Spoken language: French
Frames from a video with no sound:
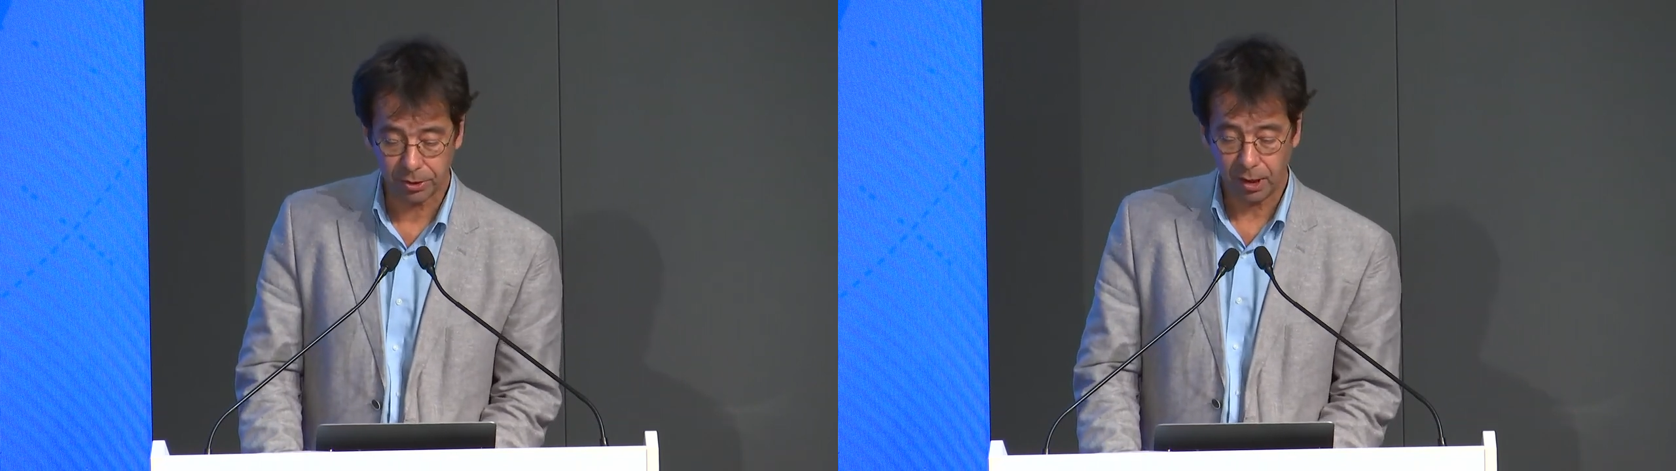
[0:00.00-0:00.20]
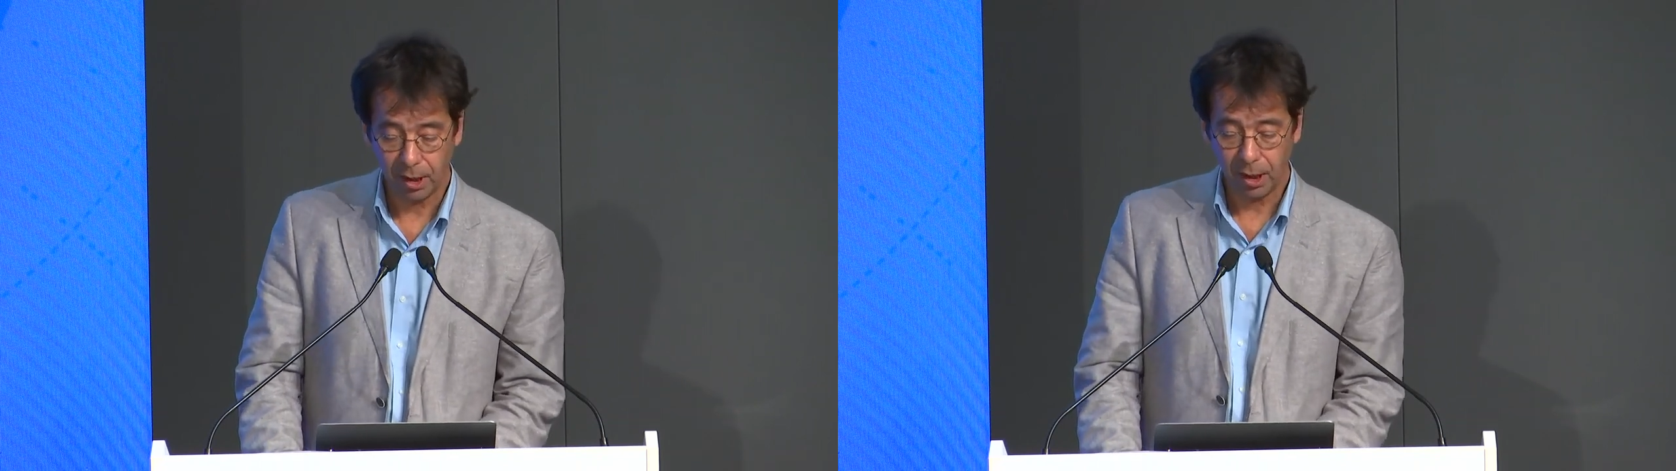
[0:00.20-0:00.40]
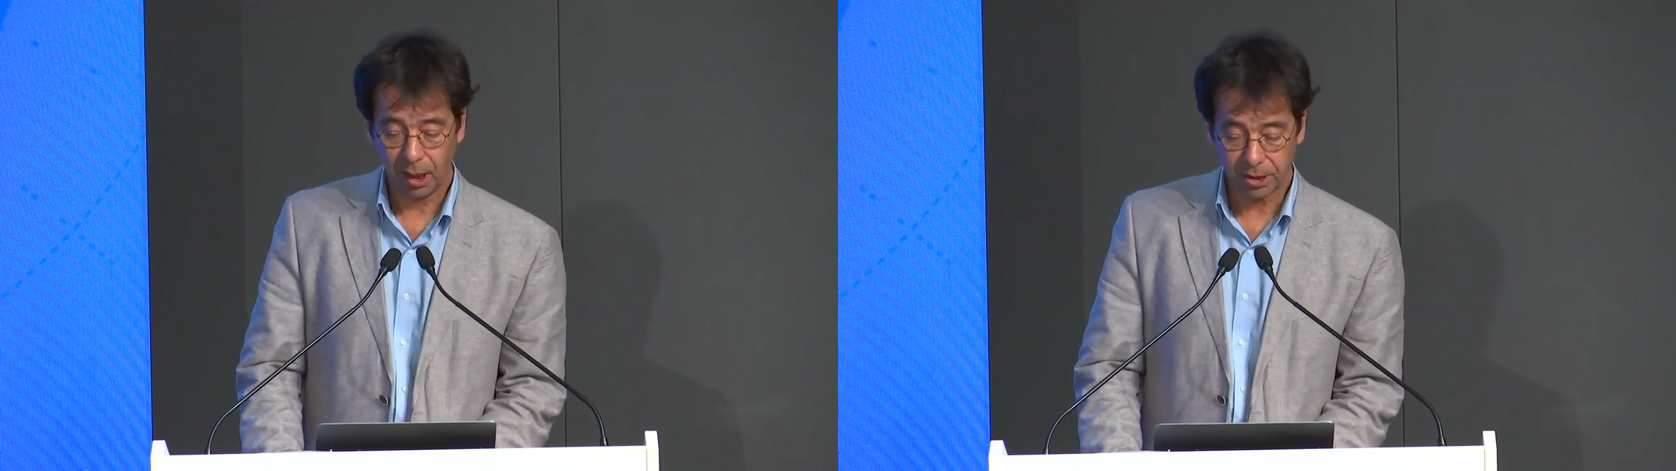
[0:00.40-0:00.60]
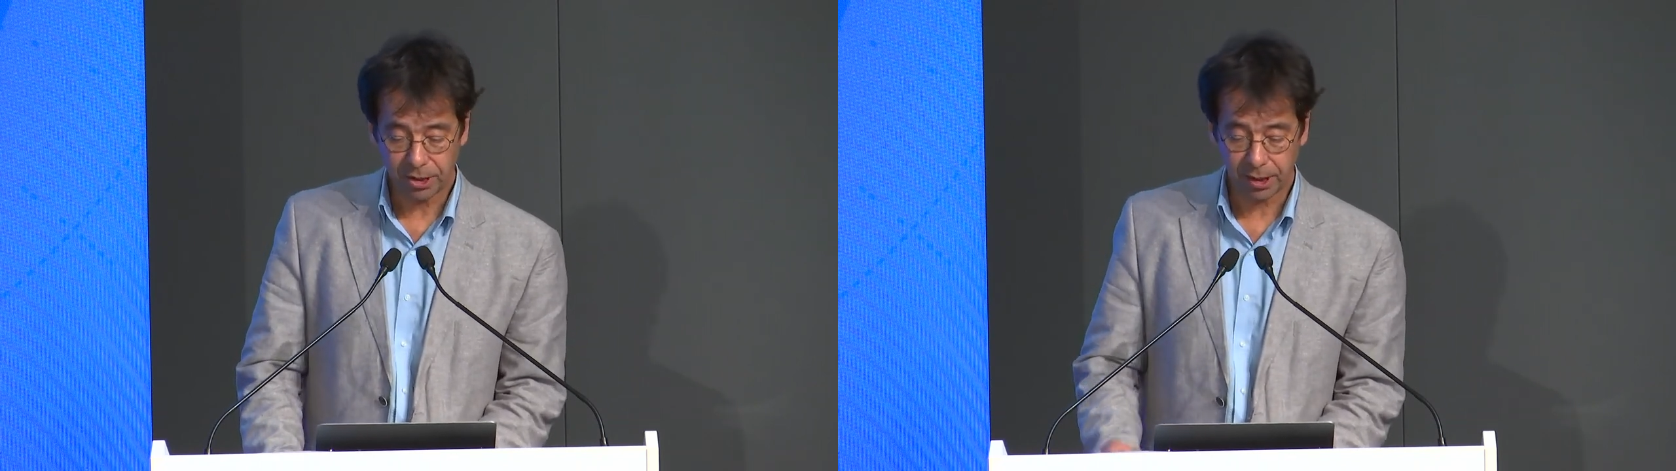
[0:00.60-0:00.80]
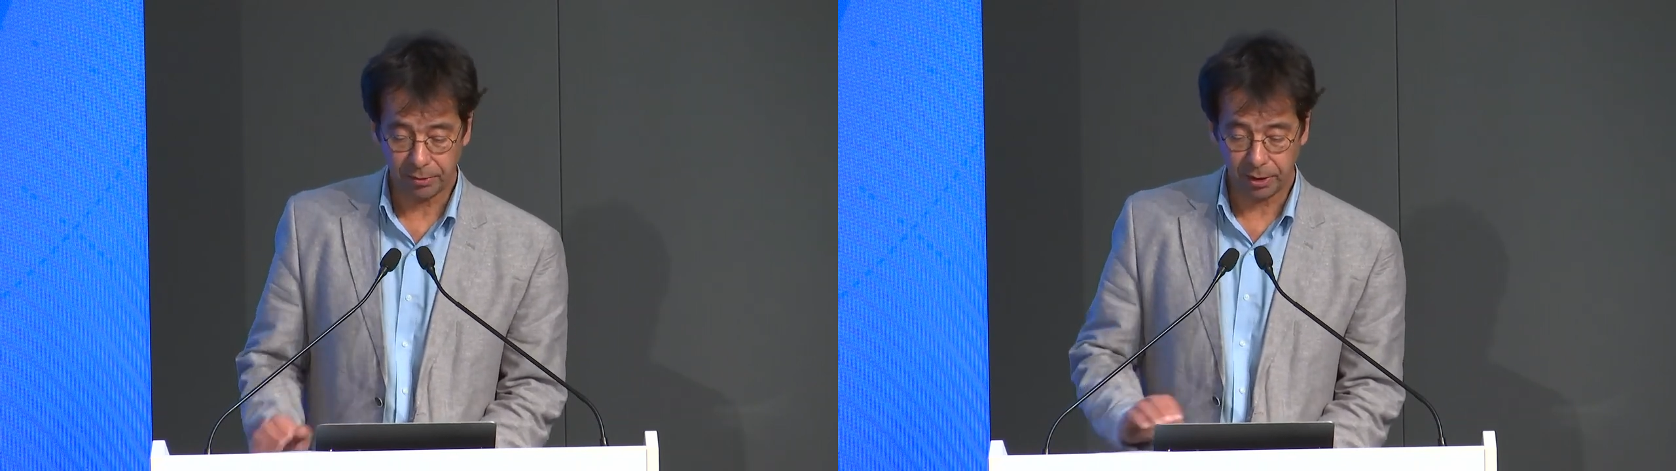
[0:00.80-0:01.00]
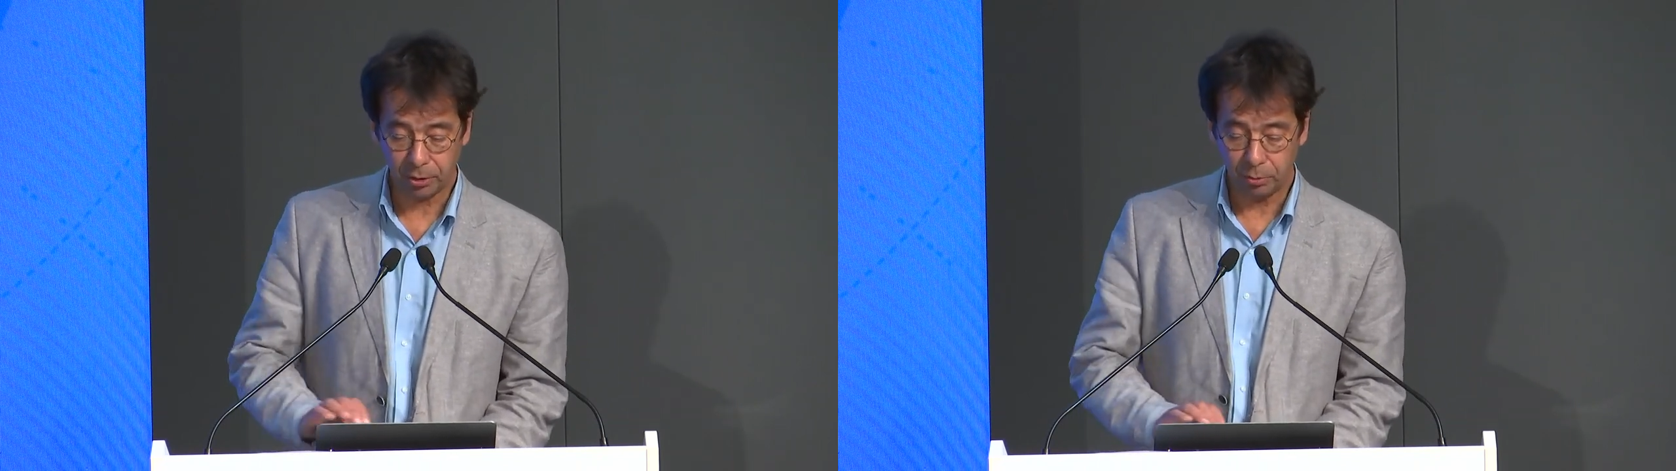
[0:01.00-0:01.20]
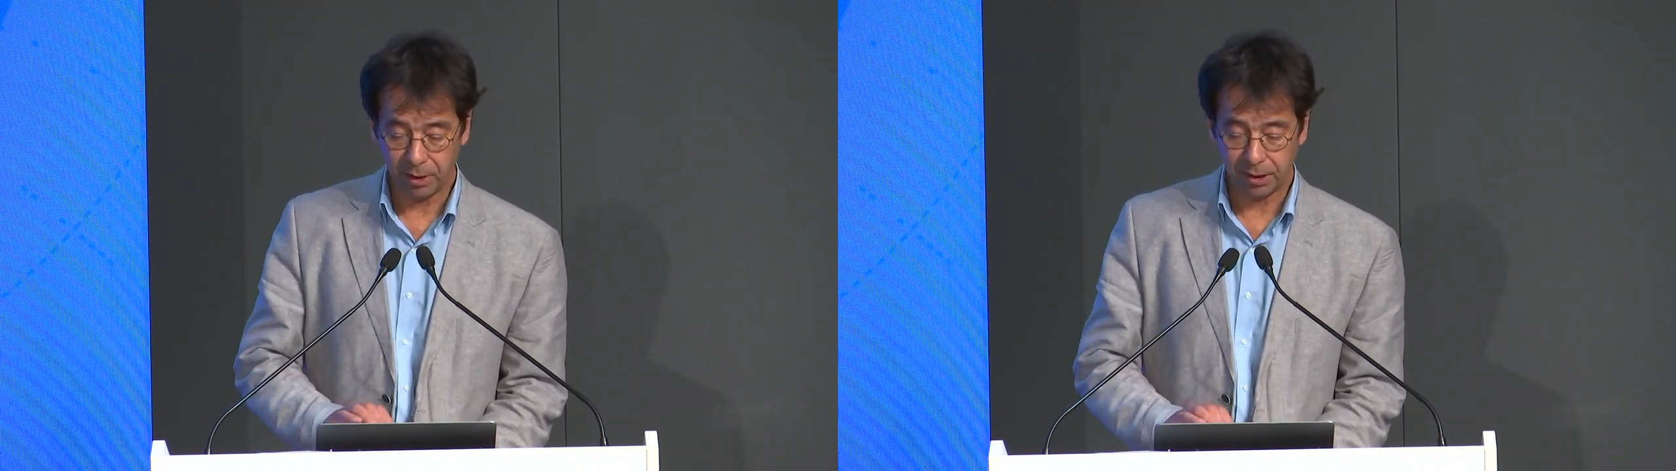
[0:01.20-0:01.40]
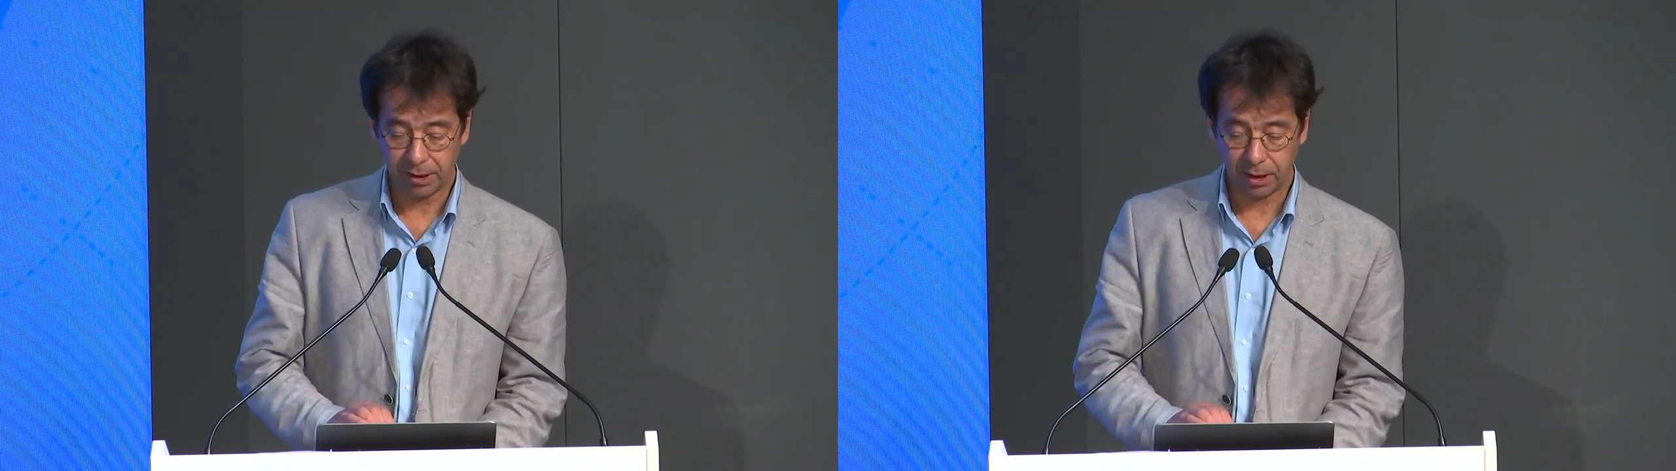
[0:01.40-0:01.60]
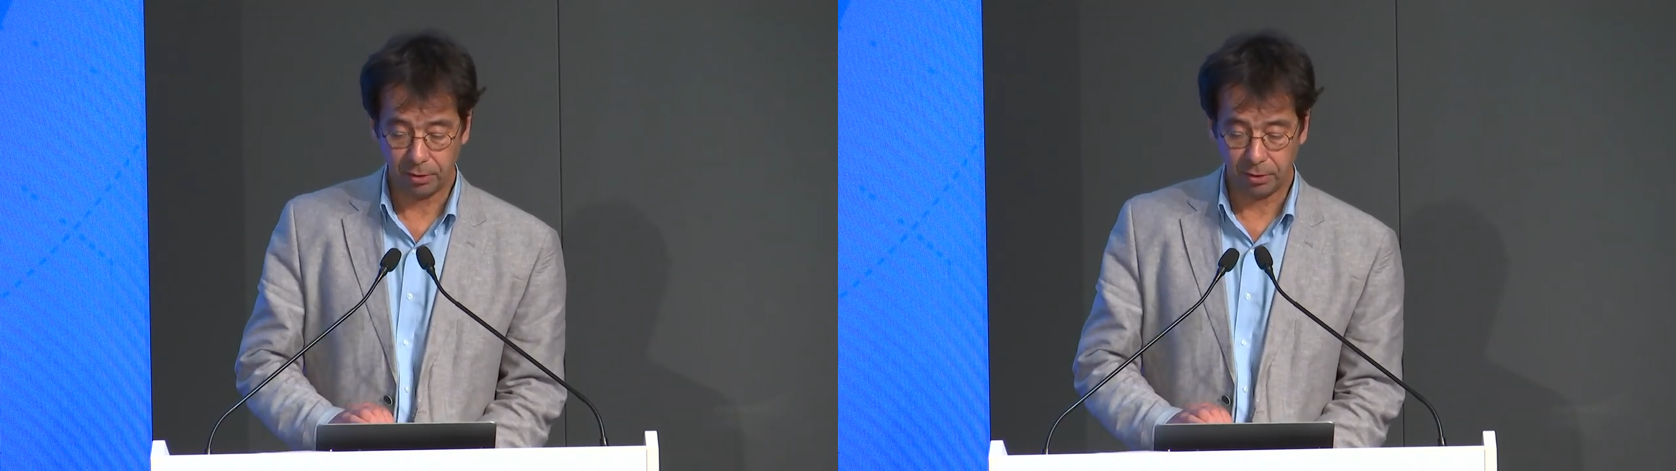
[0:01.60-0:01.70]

des opérations humanitaires